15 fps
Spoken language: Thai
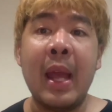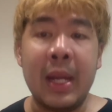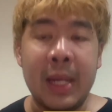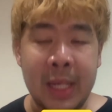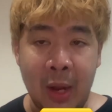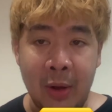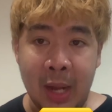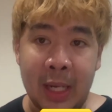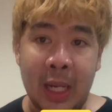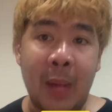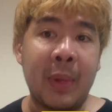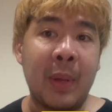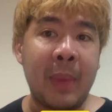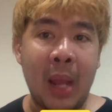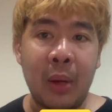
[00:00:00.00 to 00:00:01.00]
เหนียวแน่นะครับ
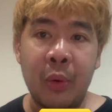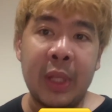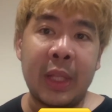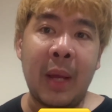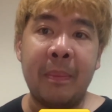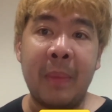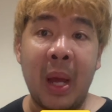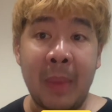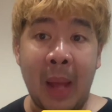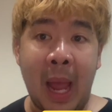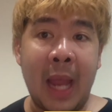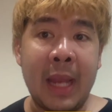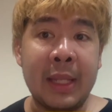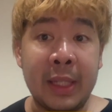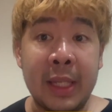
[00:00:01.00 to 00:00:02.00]
กำแพงคู่นี้ก็เปิดมาให้
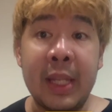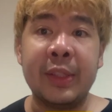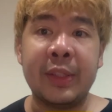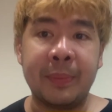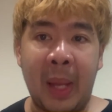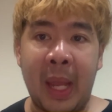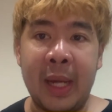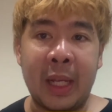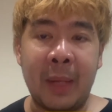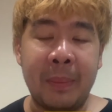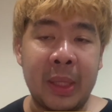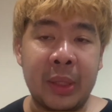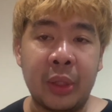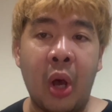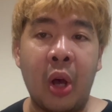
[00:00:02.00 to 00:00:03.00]
ที่สเปนนะครับเป็น
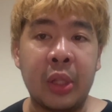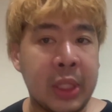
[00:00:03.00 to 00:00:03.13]
ต่อ